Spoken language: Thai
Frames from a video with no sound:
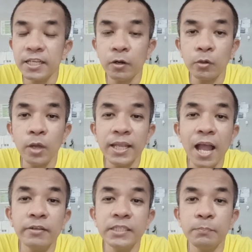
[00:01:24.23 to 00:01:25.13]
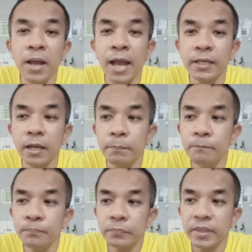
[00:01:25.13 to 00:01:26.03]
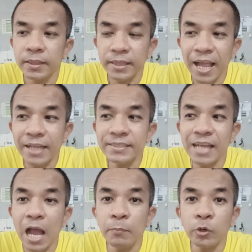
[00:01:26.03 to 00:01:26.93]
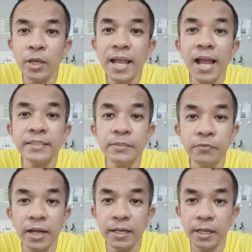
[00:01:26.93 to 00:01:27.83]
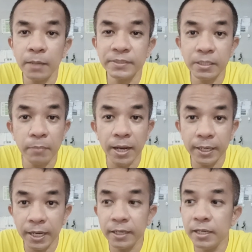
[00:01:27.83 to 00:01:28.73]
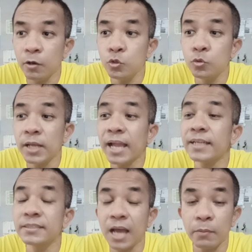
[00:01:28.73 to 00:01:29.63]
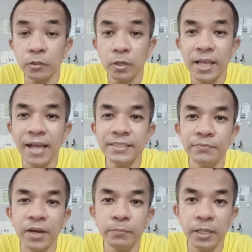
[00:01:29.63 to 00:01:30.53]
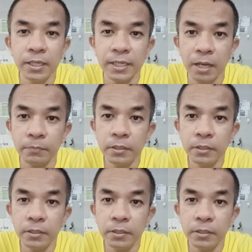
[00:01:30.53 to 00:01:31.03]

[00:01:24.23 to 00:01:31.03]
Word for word: 1,790 บาทครับนาน 350 วัน นะครับ สมัครครั้งเดียว อยู่ได้กัน350 วันไปเลย ครับ